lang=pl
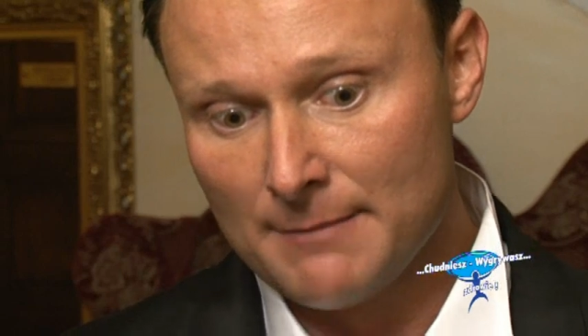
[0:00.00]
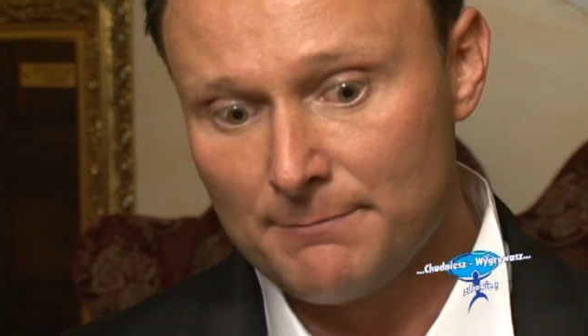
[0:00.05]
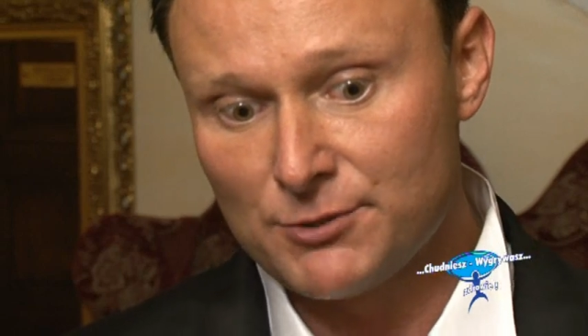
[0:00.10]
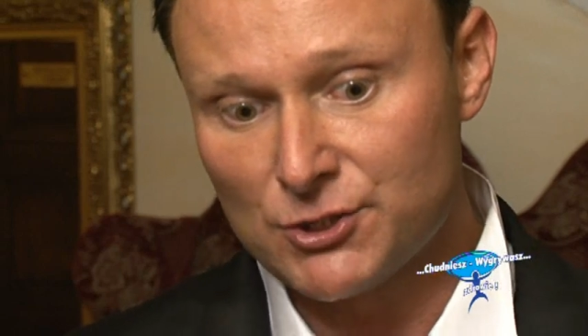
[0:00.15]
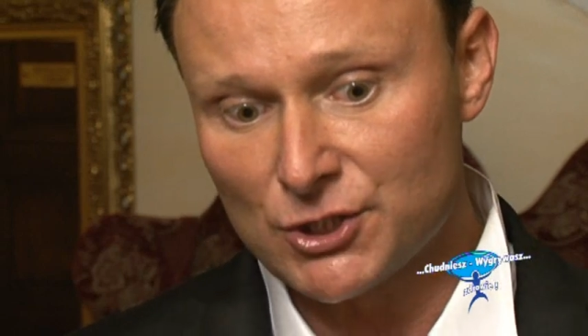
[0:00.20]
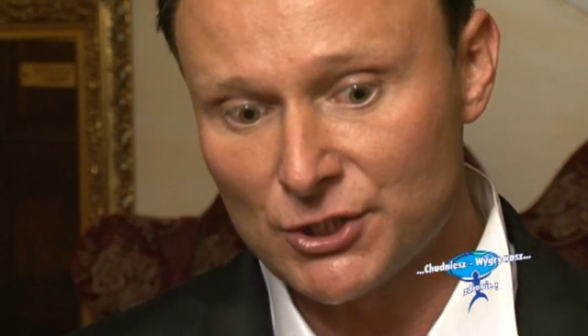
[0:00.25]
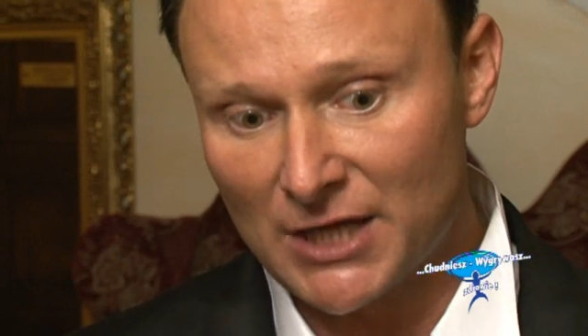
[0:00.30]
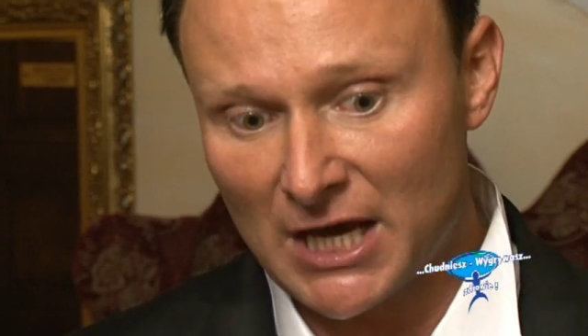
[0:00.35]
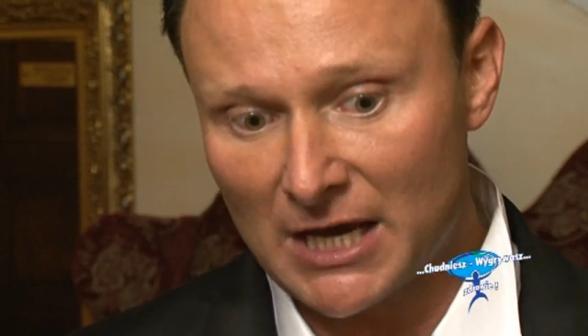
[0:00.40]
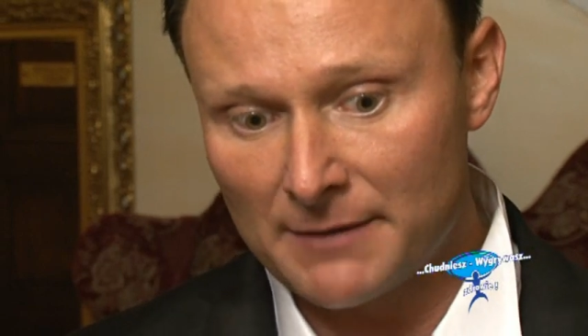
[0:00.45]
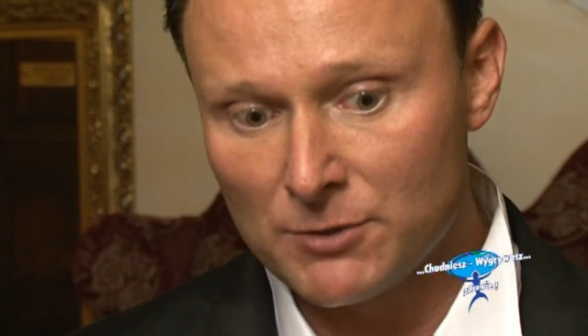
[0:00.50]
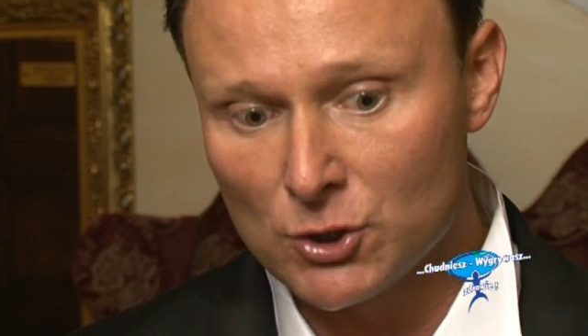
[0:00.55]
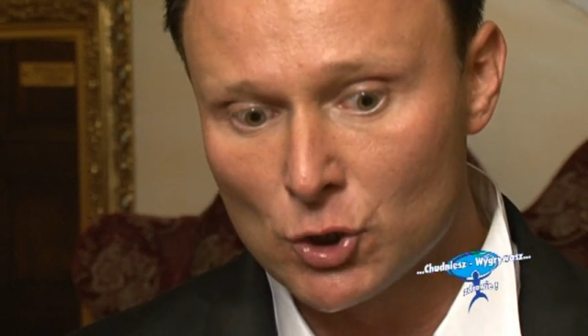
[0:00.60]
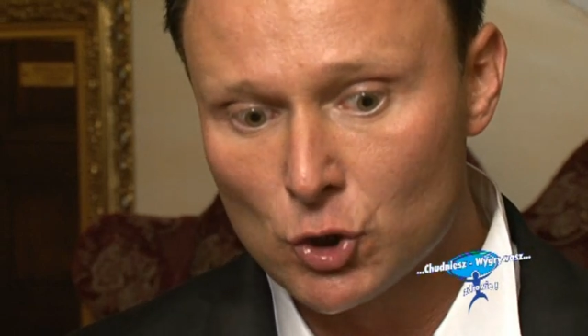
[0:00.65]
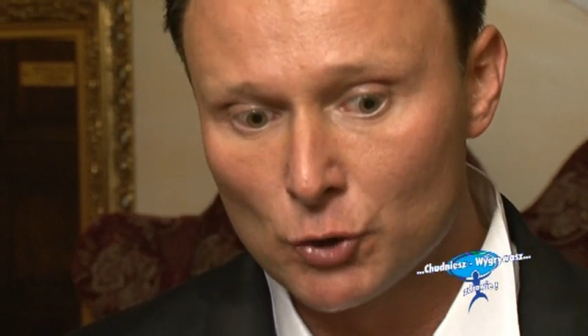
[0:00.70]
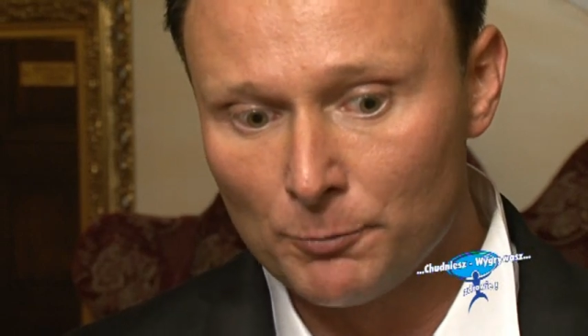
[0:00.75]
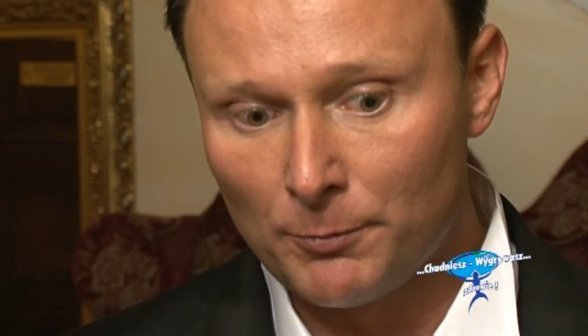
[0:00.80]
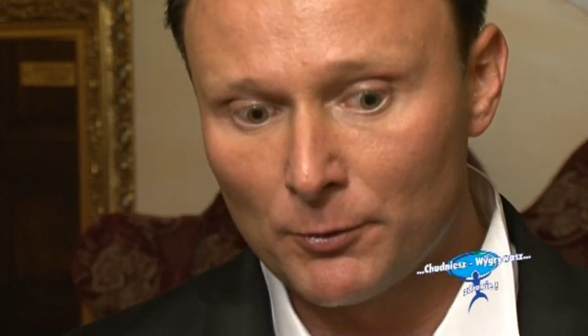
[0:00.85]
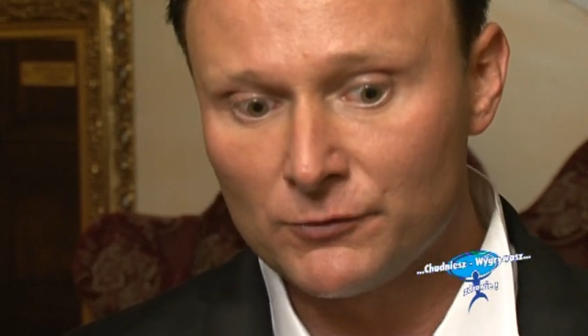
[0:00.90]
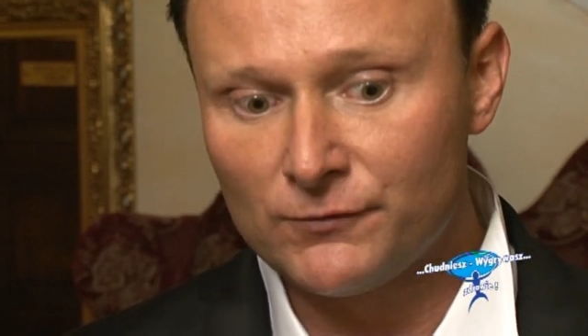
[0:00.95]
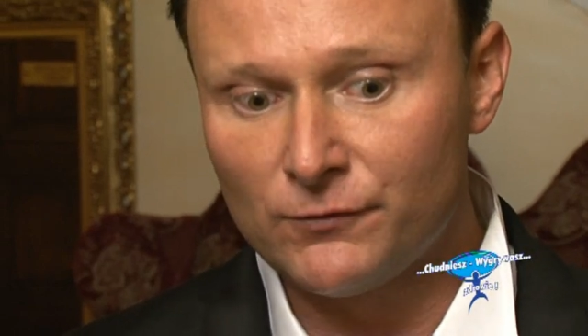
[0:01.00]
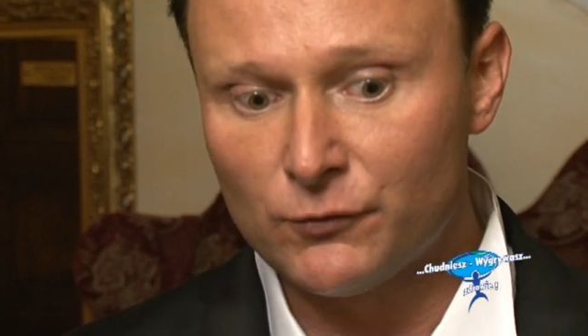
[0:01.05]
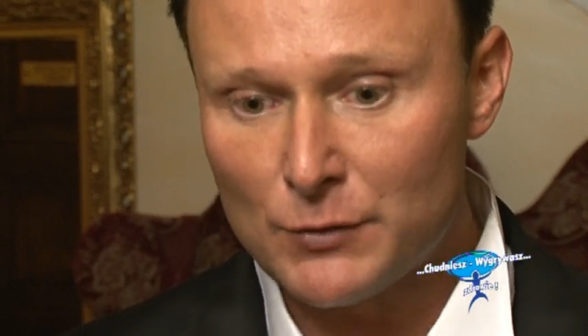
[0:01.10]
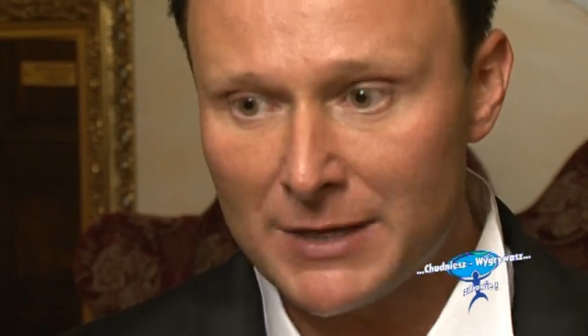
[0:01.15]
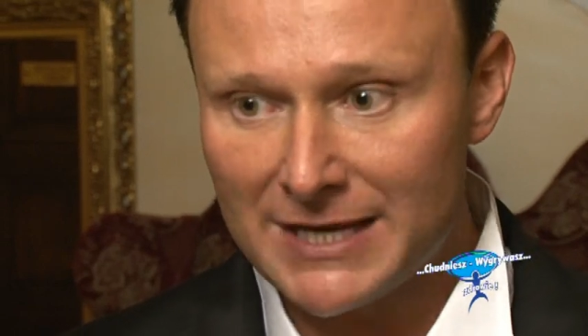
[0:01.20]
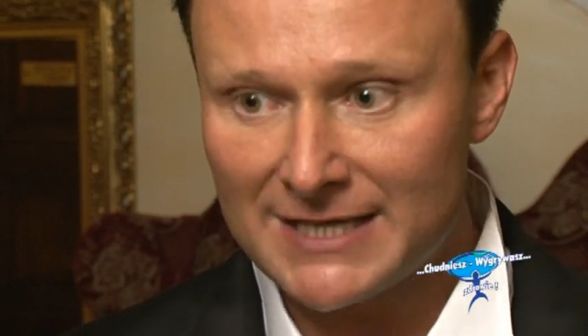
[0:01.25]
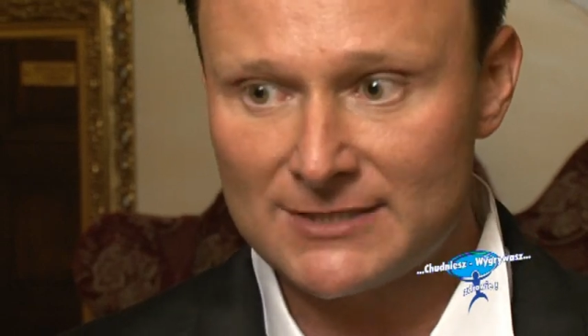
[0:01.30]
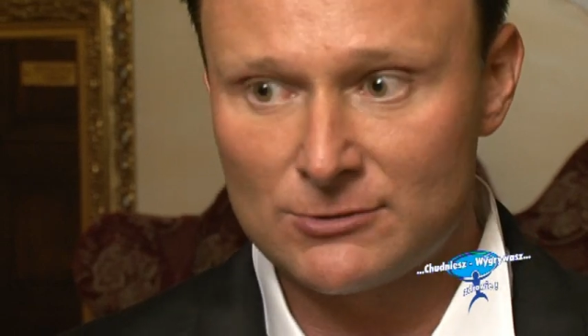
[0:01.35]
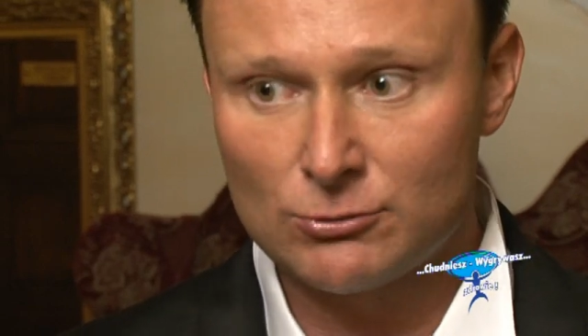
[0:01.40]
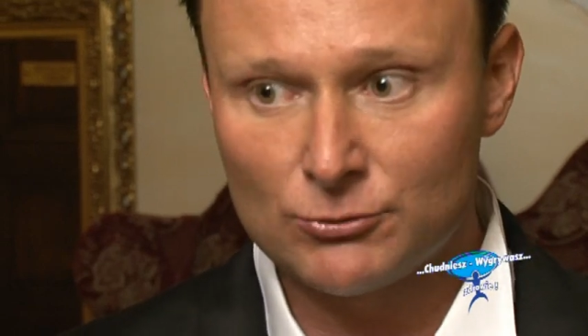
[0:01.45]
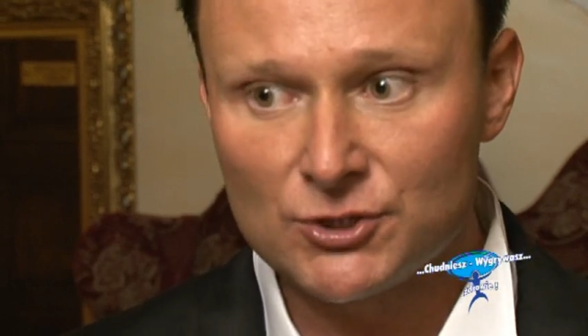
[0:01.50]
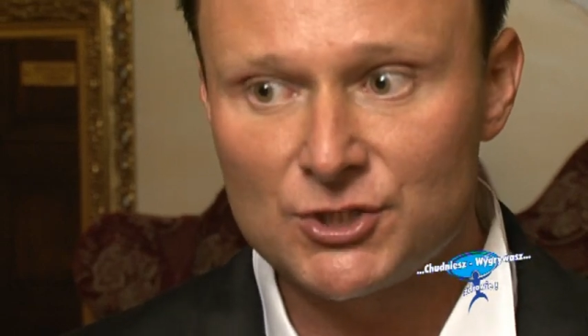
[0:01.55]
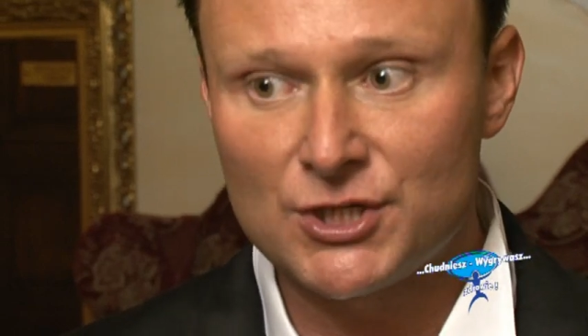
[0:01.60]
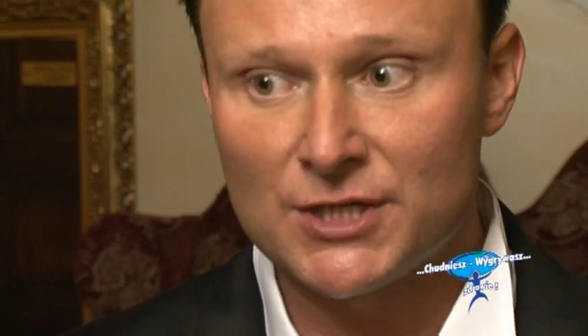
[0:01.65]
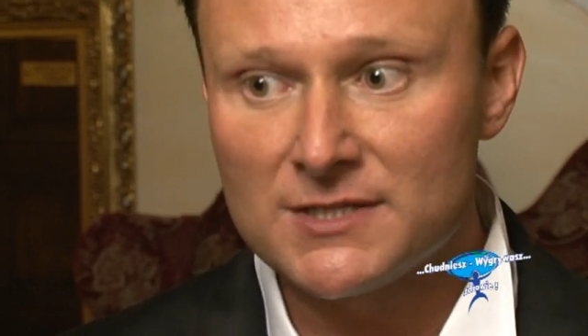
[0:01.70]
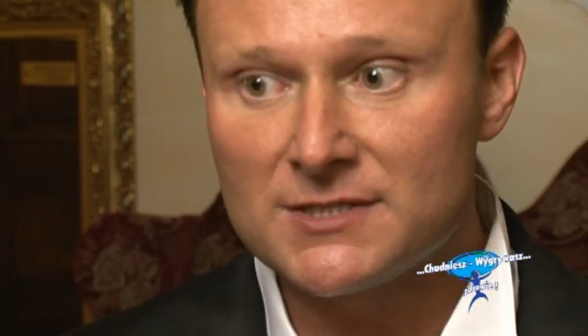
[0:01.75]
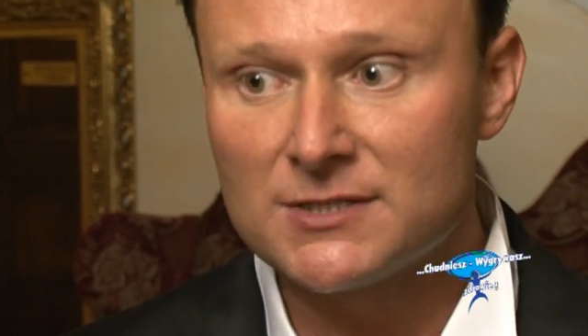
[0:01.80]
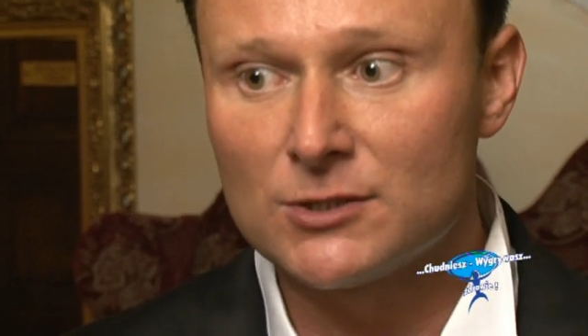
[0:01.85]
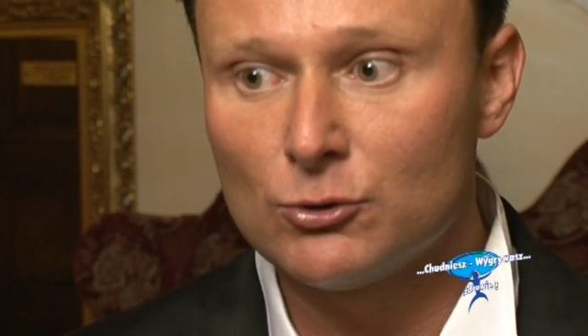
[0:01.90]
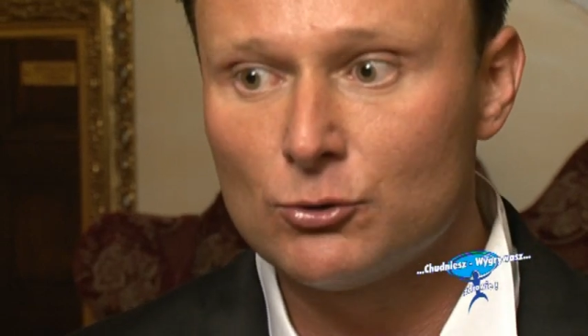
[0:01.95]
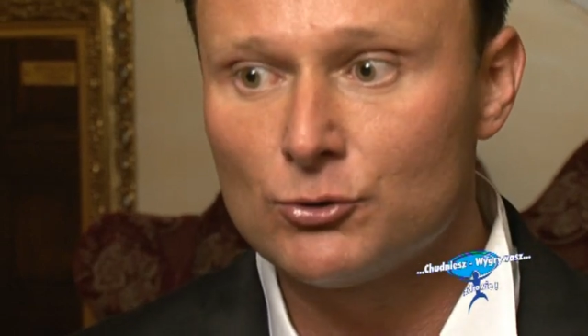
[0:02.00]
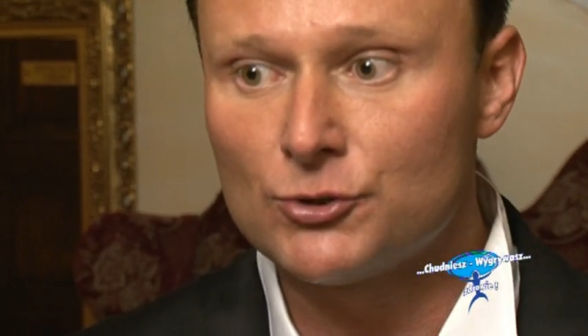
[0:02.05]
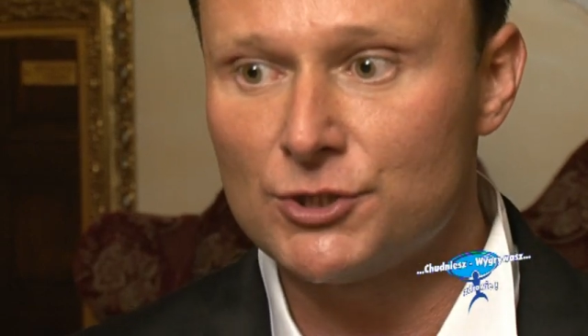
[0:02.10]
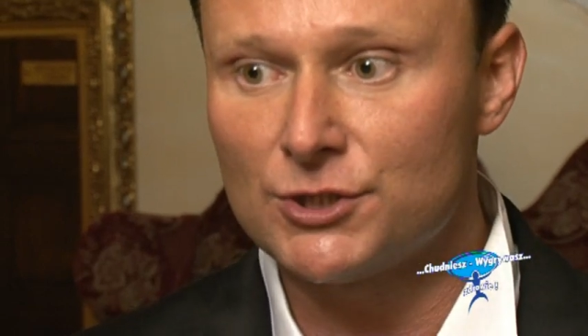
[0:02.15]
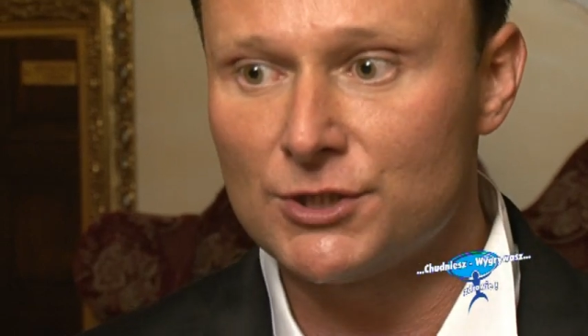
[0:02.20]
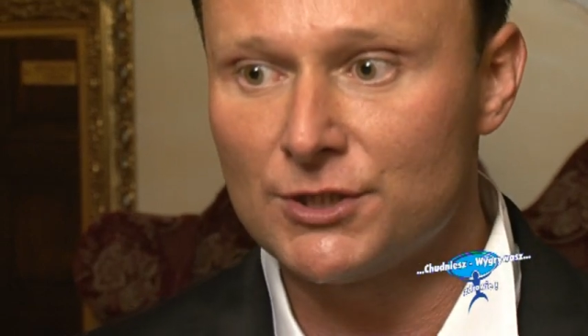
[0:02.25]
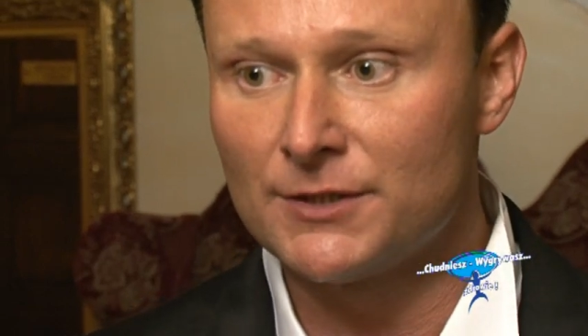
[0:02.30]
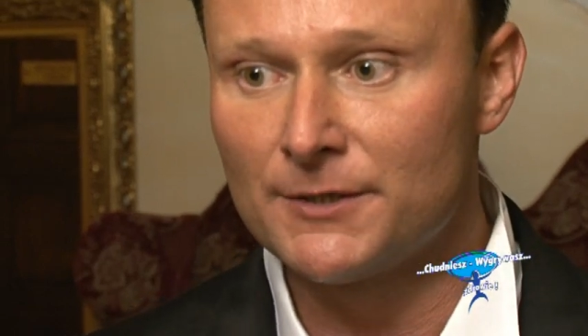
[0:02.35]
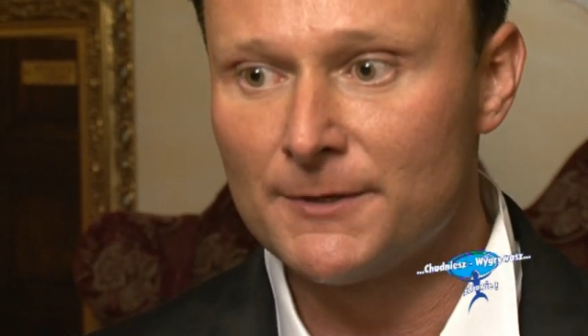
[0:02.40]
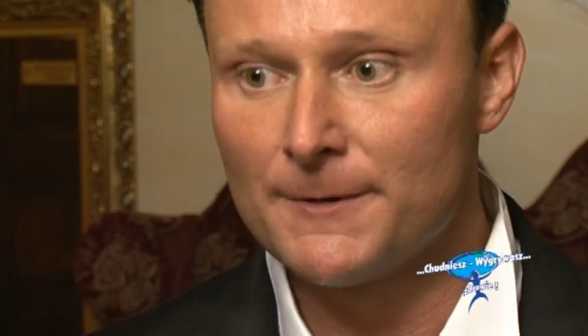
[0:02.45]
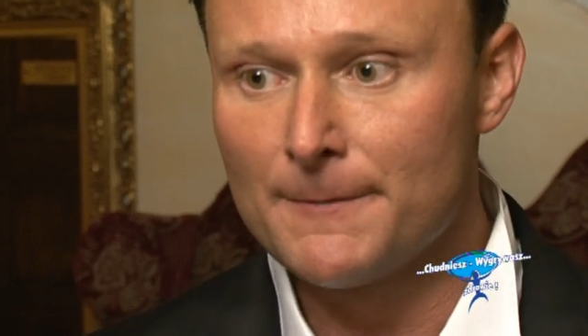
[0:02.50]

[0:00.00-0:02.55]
przynajmniej grupą 12 tysięcy ludzi.